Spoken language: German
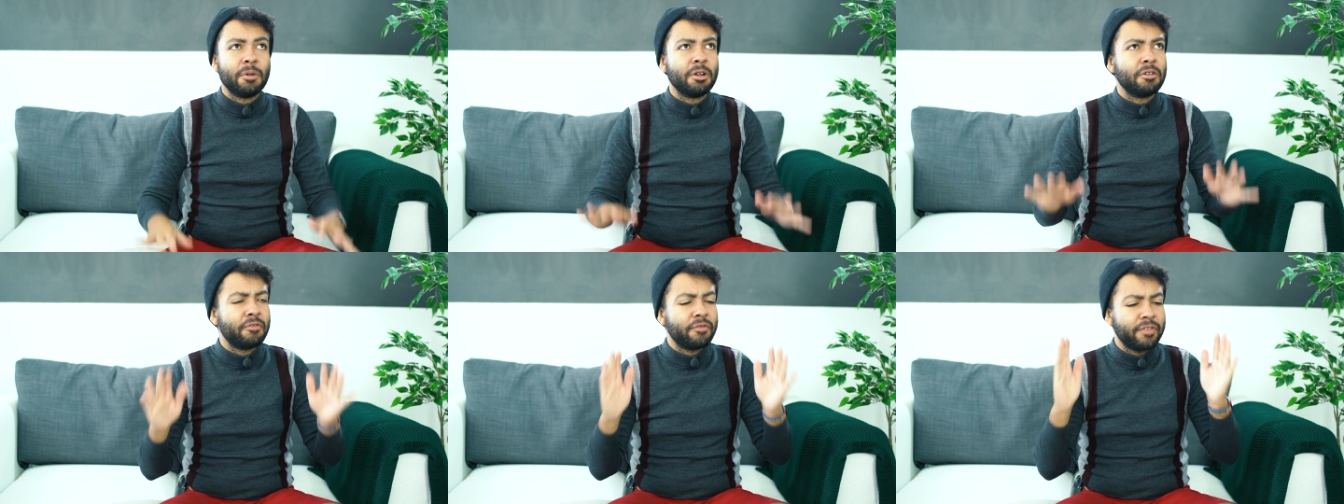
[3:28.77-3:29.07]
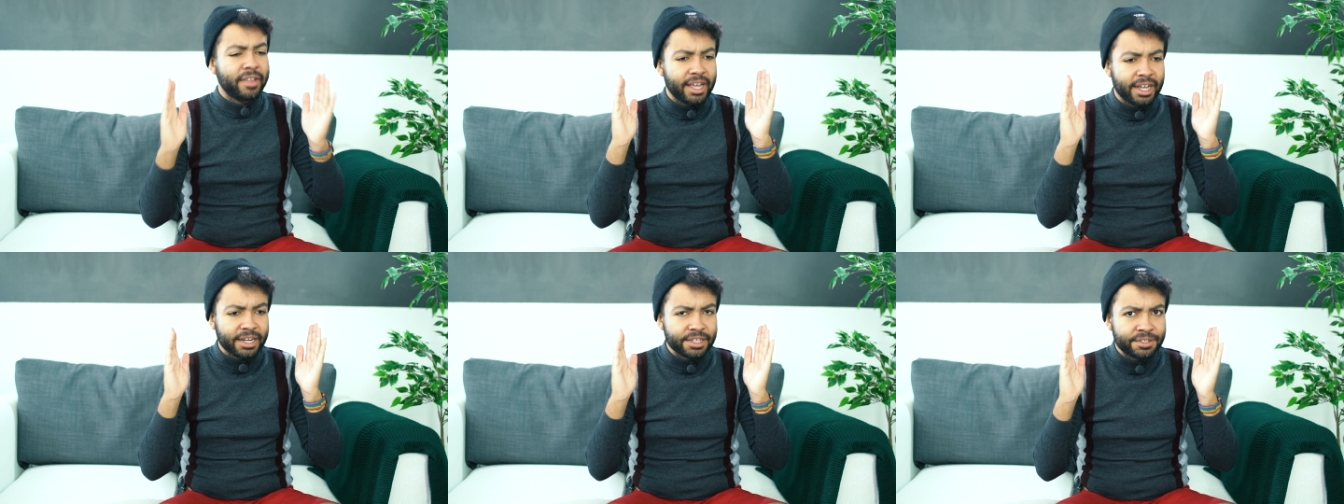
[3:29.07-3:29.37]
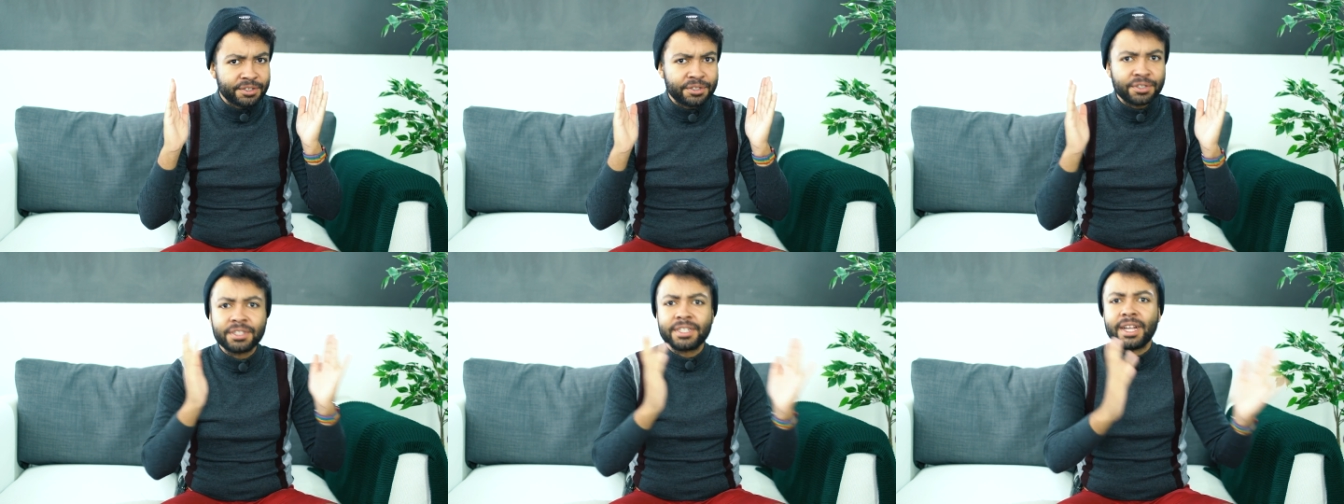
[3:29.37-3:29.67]
man
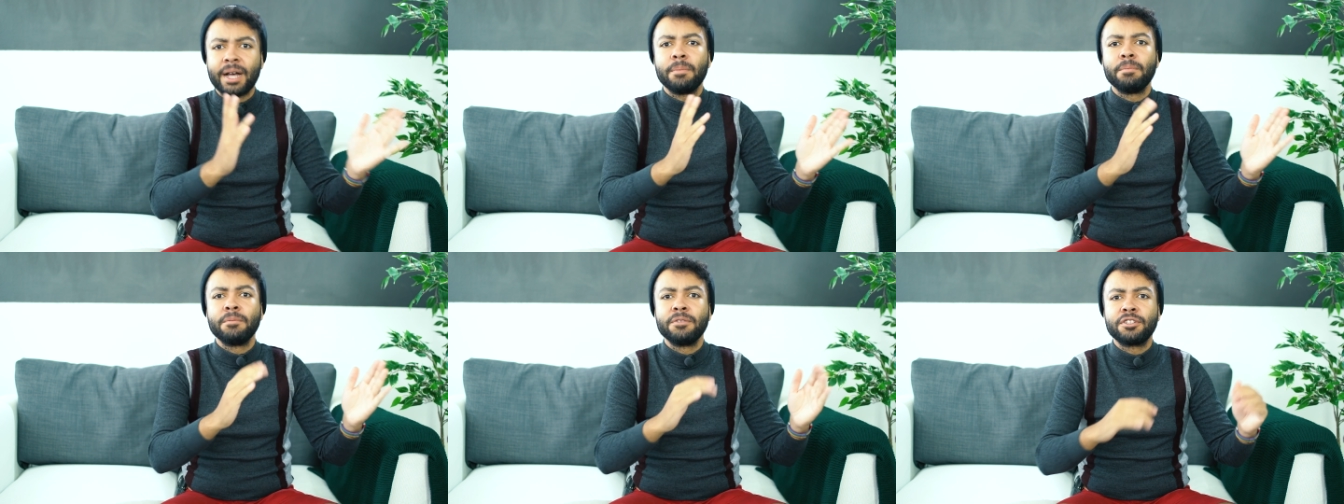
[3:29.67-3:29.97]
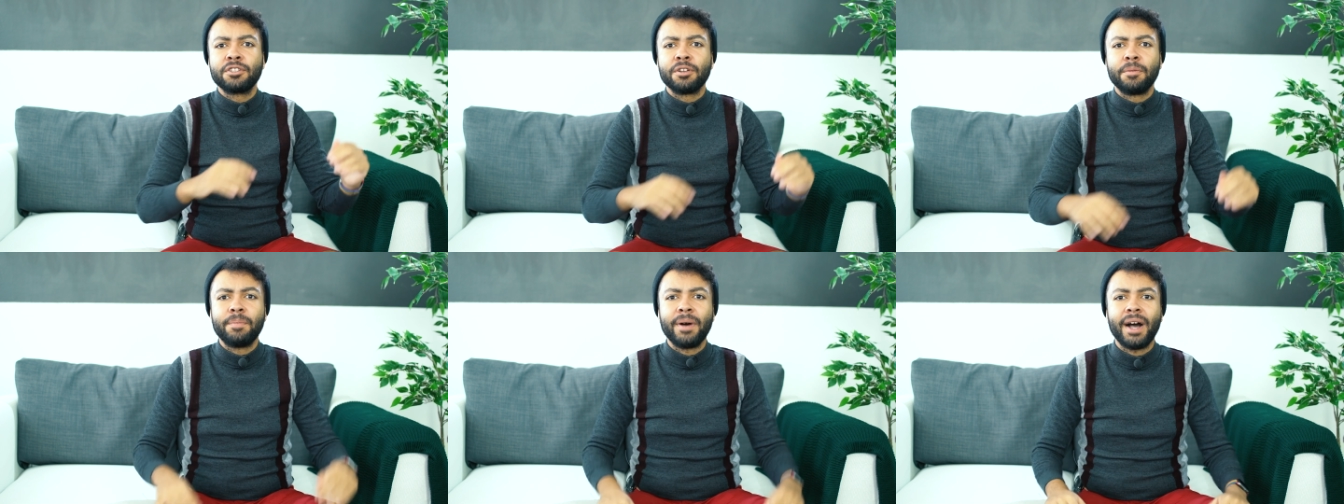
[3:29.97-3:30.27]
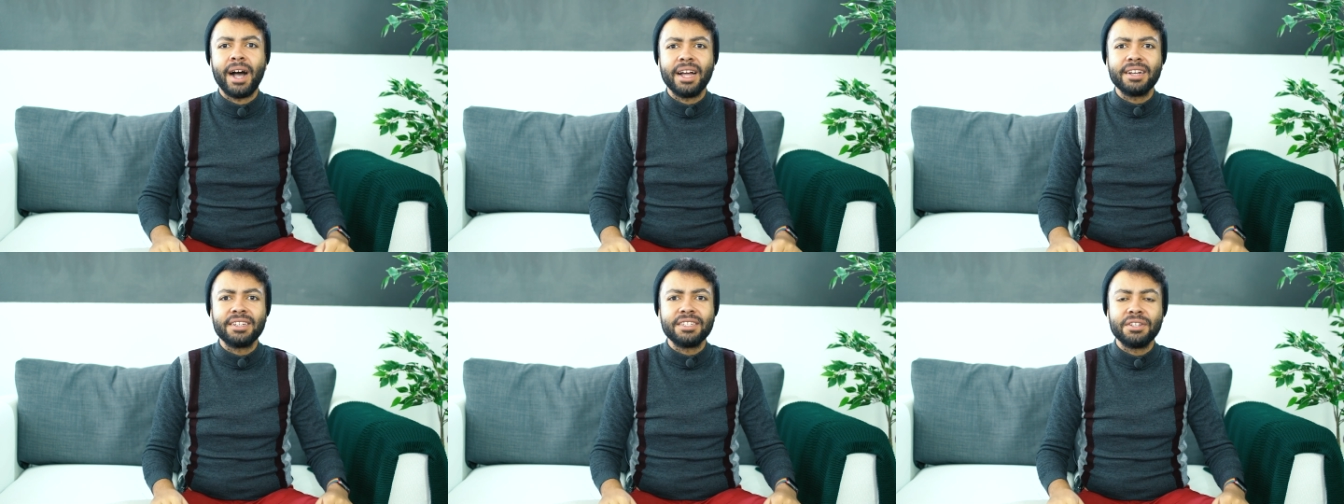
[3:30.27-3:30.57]
fährt zusammen zur
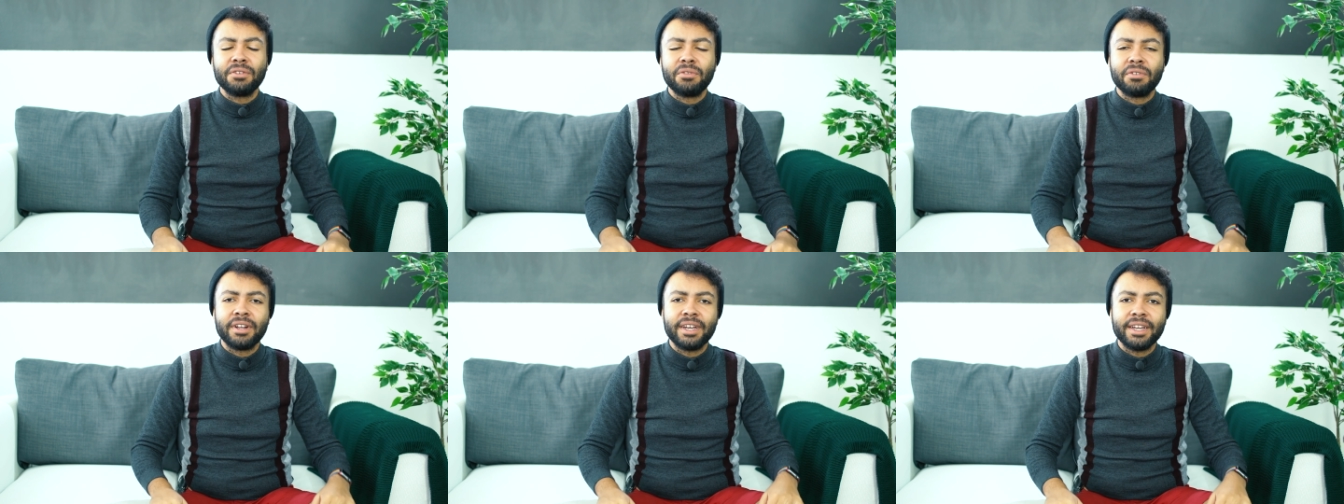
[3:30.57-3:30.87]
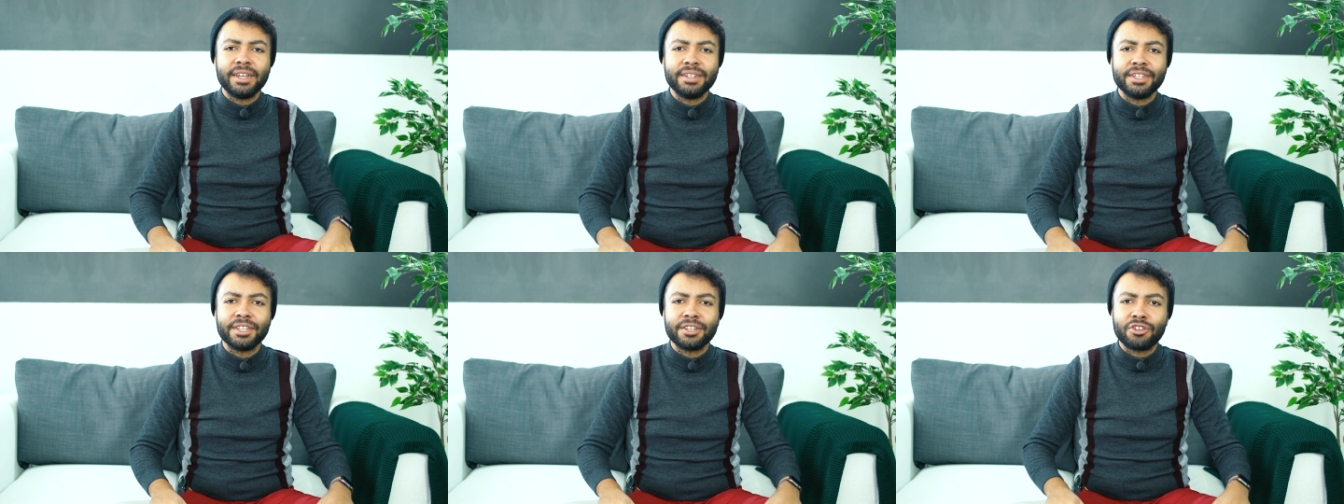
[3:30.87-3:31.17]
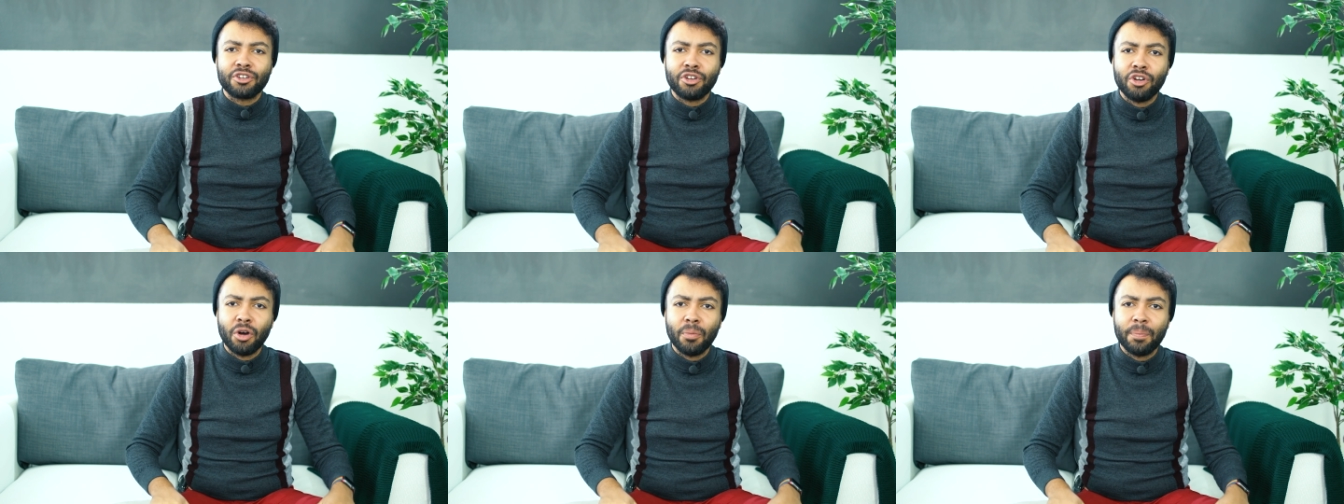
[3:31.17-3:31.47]
Party oder in
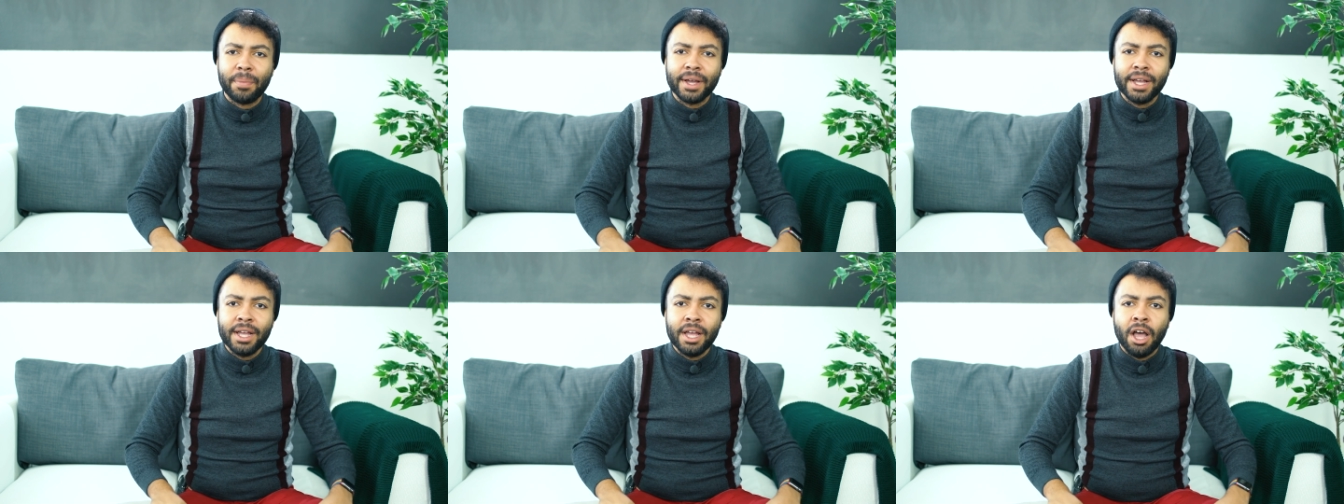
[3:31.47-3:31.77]
den Club